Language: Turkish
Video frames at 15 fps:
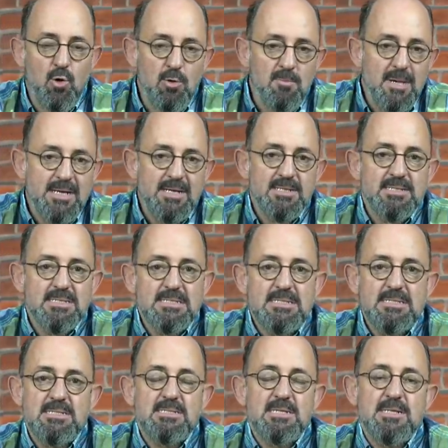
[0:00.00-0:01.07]
o marazın
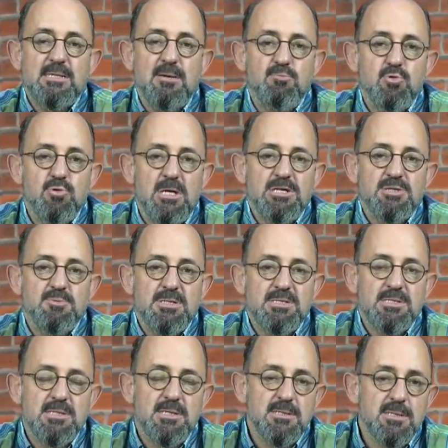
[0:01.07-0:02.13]
size de
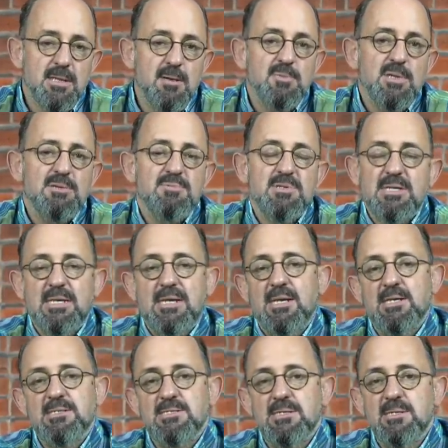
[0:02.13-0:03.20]
bulaşmasının tabii bir
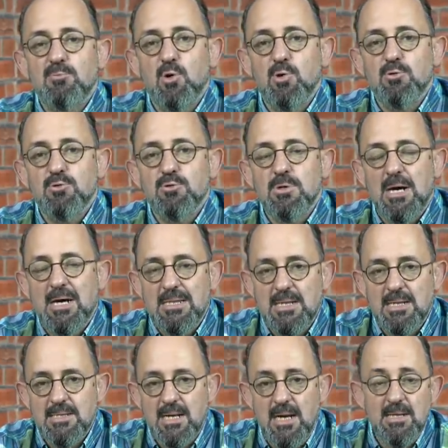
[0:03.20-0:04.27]
gereksinim olduğunu
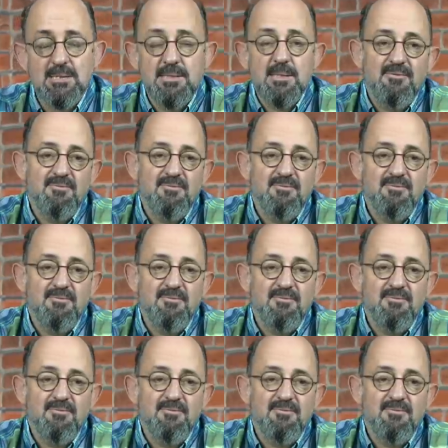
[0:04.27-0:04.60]
anlatan